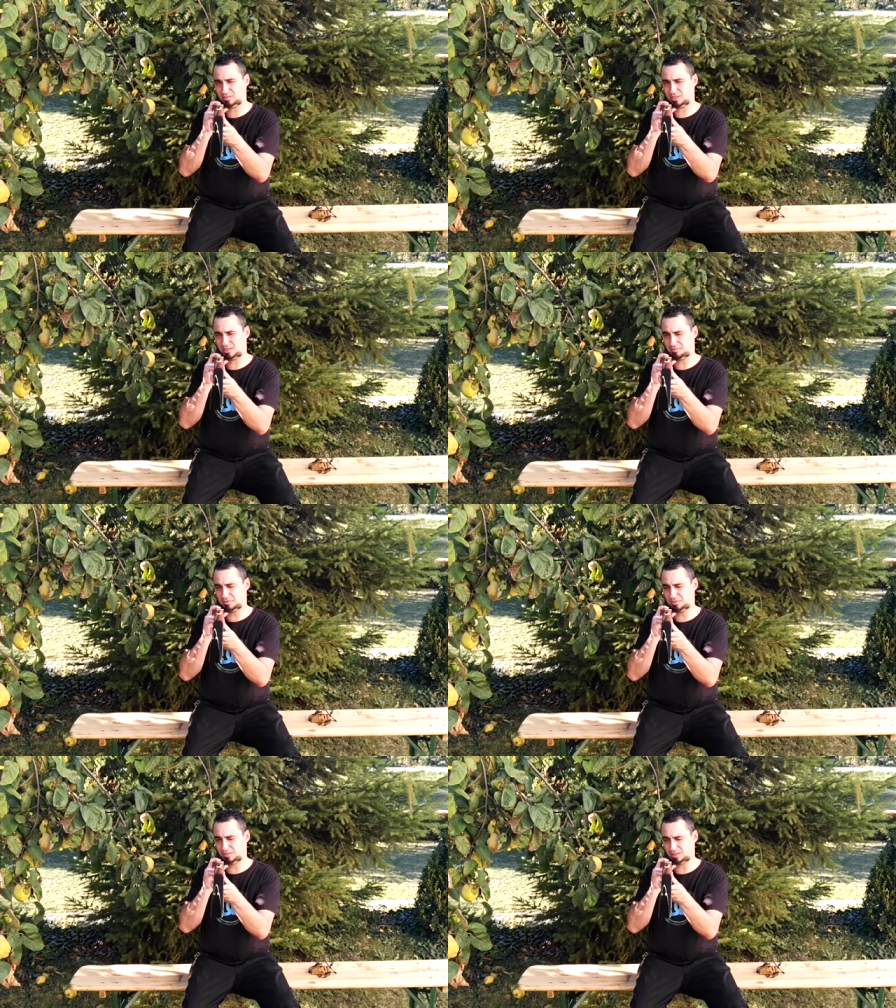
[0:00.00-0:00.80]
die
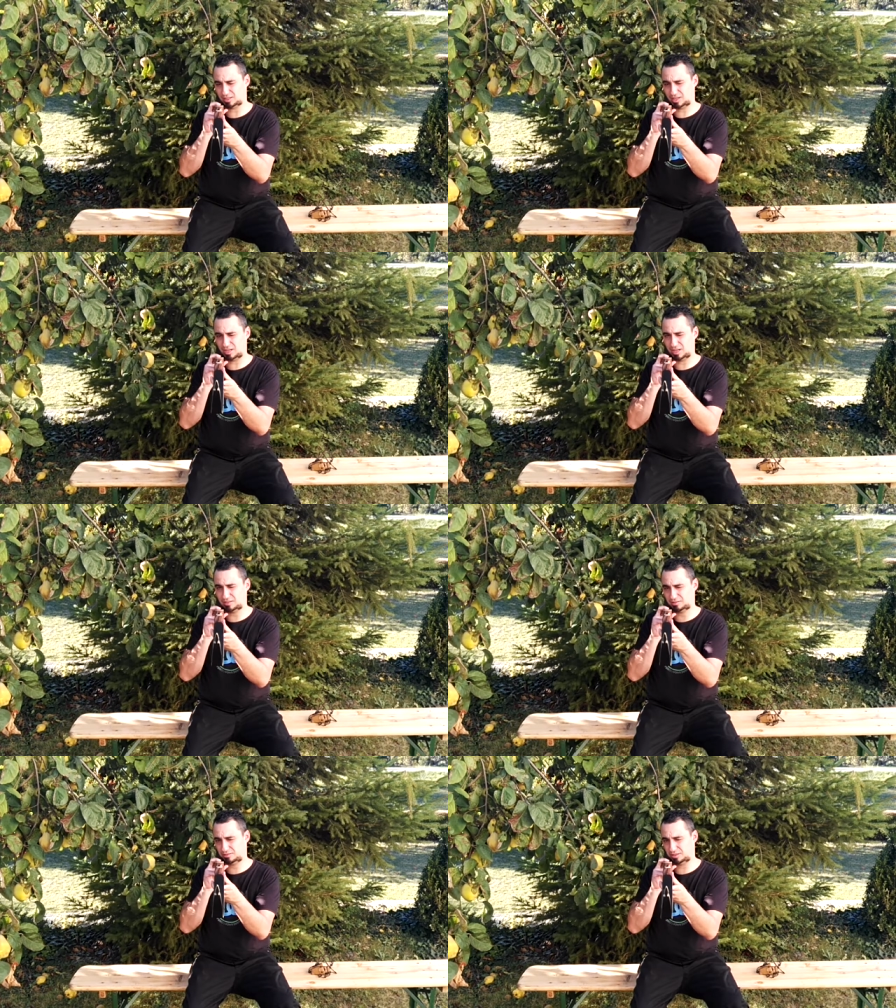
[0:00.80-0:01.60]
Tipps sind
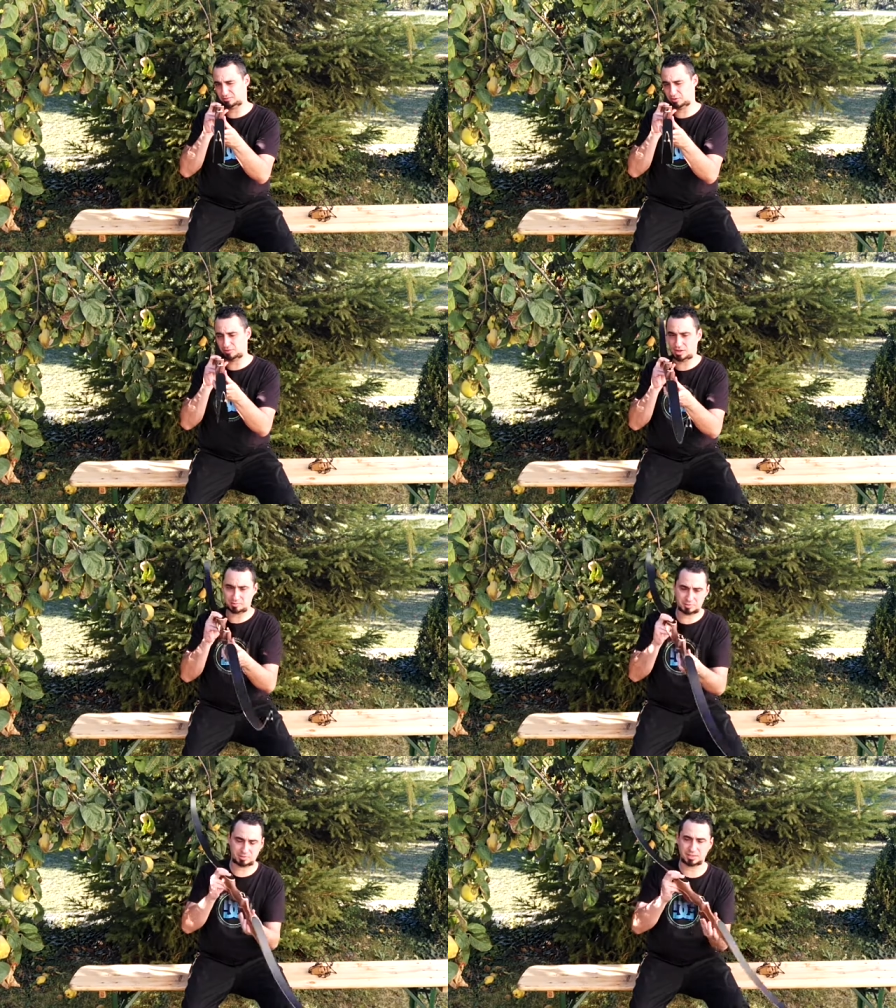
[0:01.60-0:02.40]
gerade, die
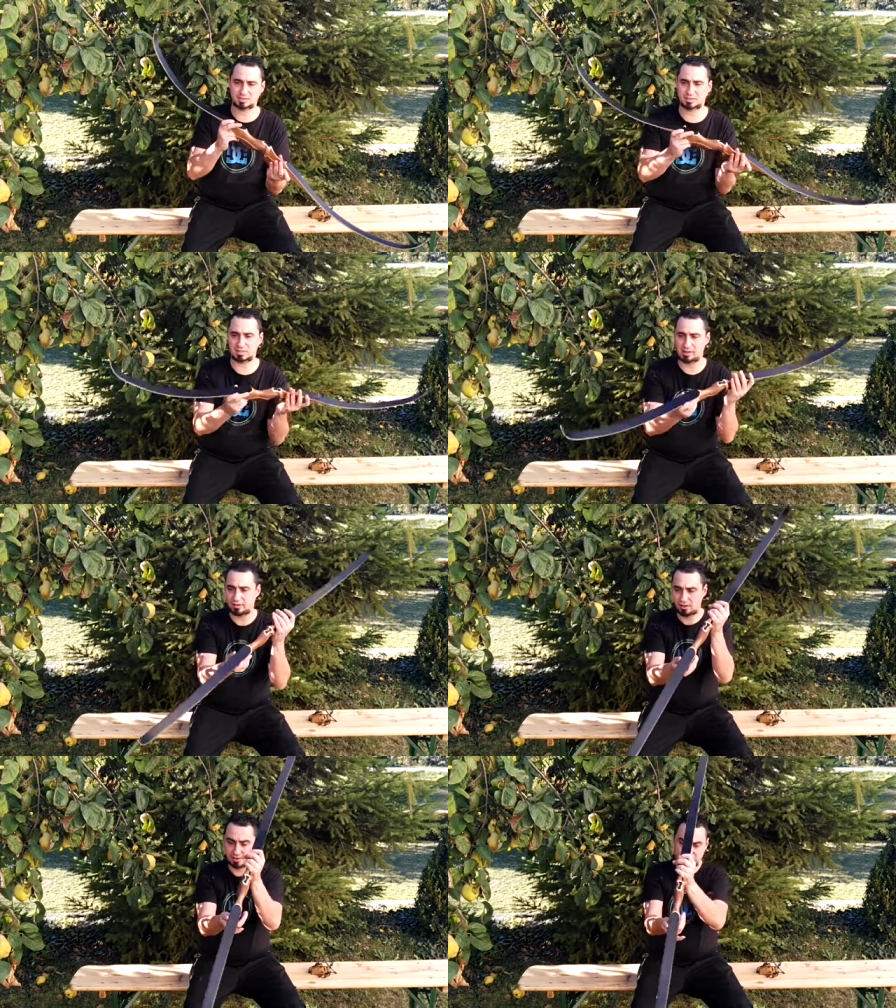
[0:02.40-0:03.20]
Wurfarme passen.
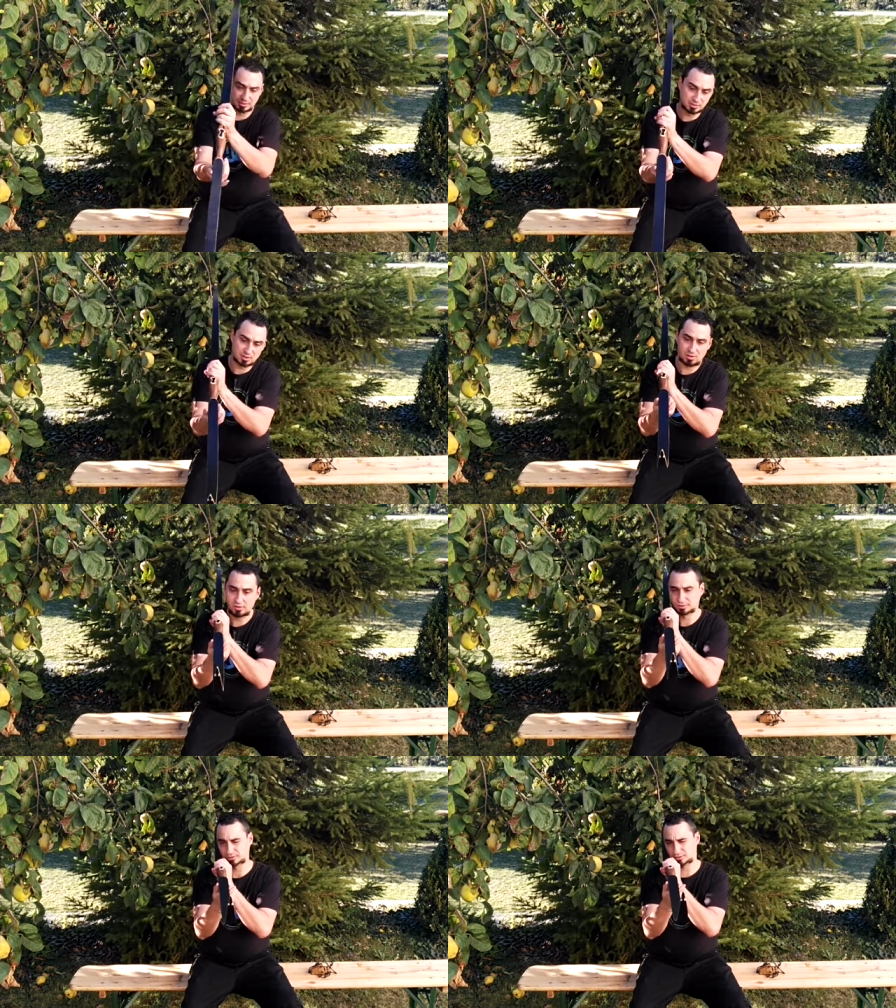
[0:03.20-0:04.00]

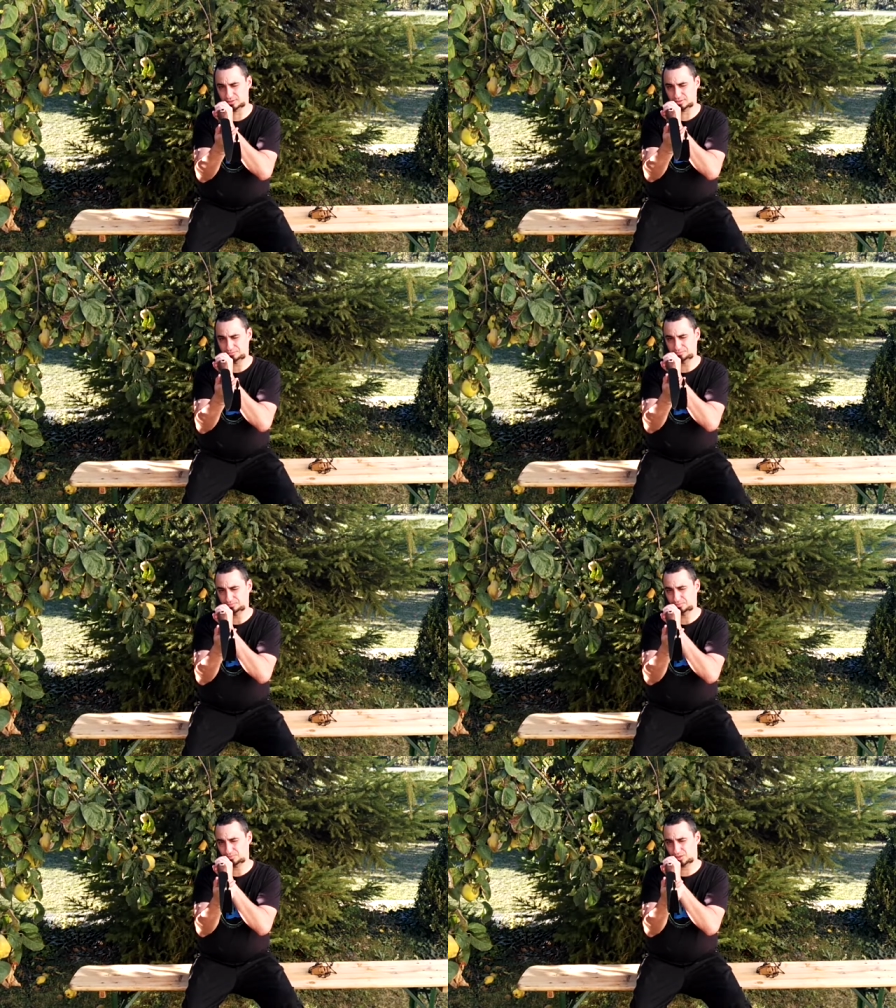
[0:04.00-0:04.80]
Ja.
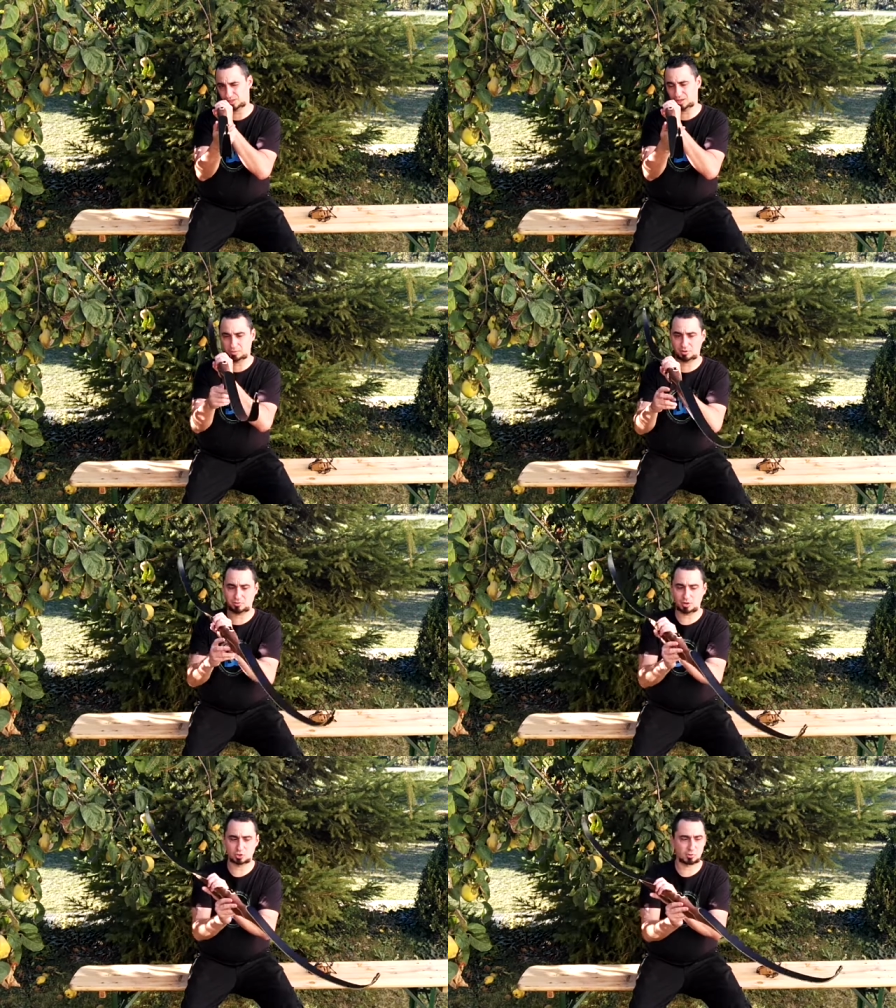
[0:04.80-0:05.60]
Ich habe auch
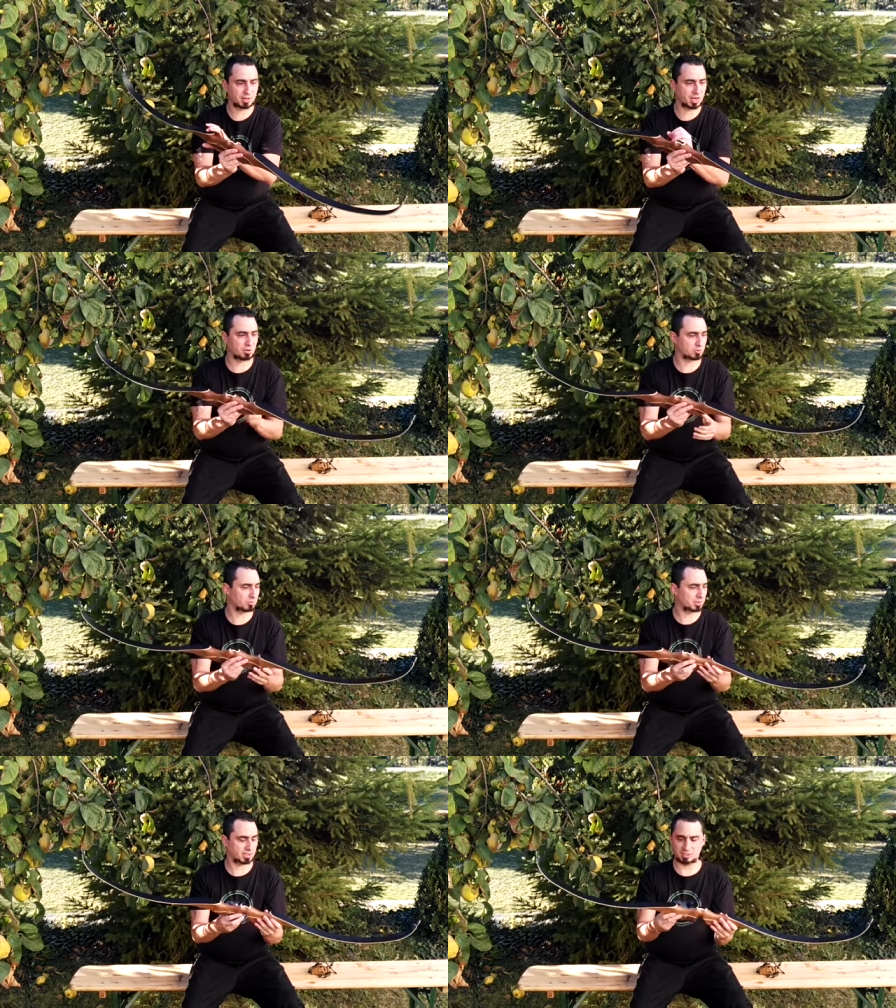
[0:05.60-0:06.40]
vorhin schon mal geguckt,
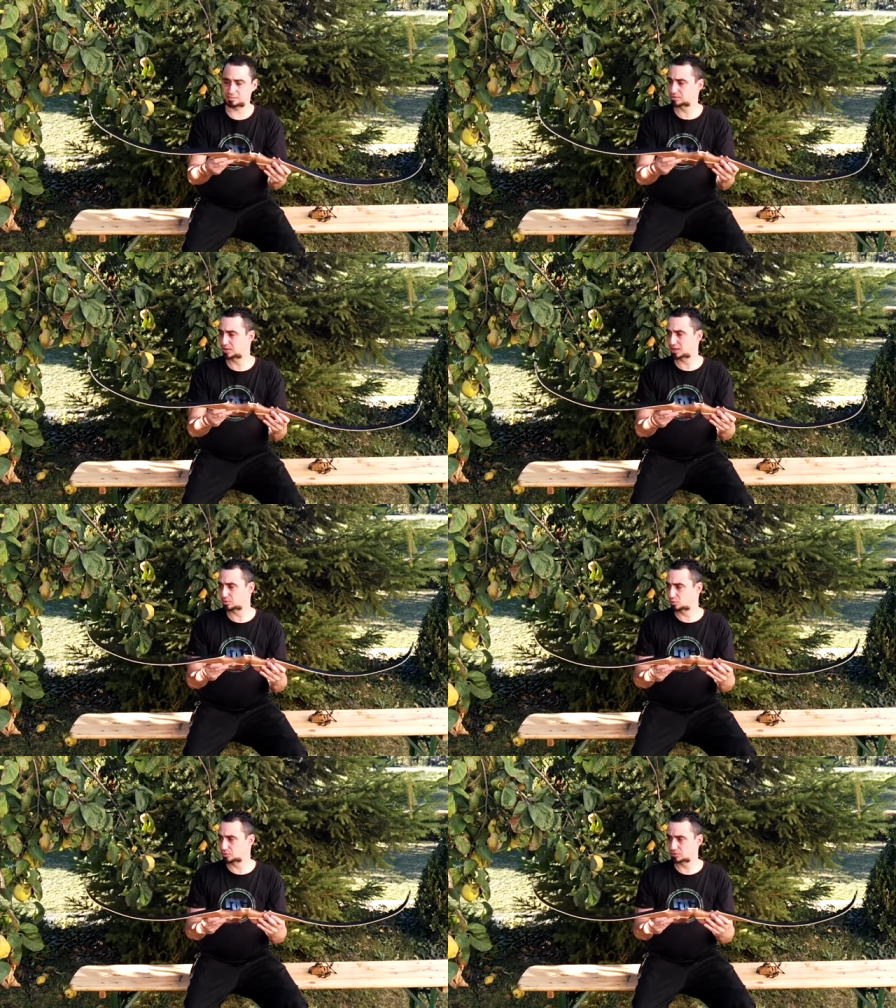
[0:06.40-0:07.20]
ob die Tipps gleich
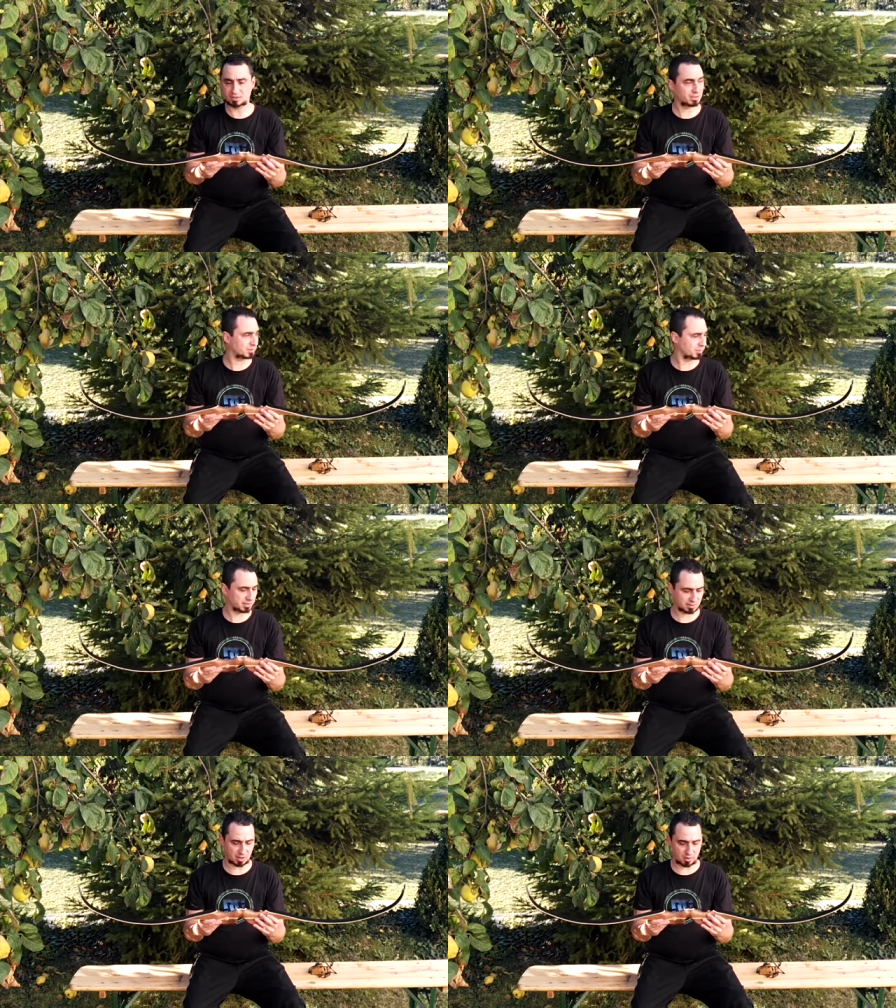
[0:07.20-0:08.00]
hoch sind, das
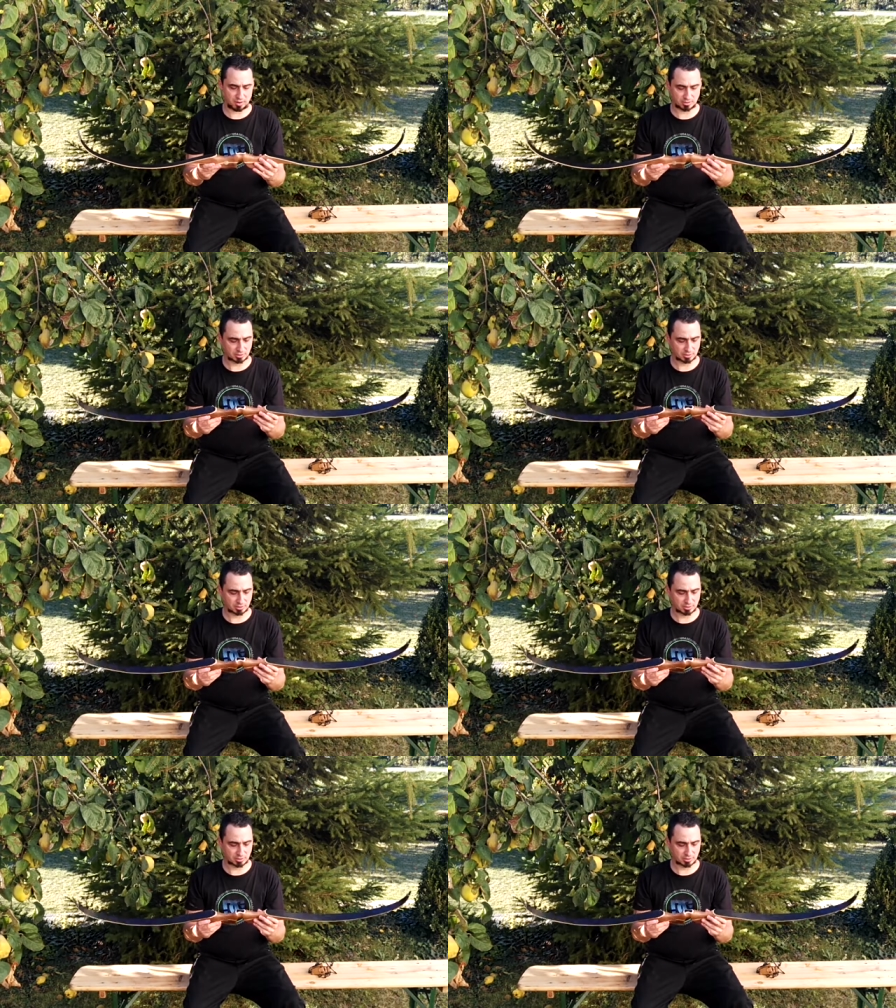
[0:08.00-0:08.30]
passt auch.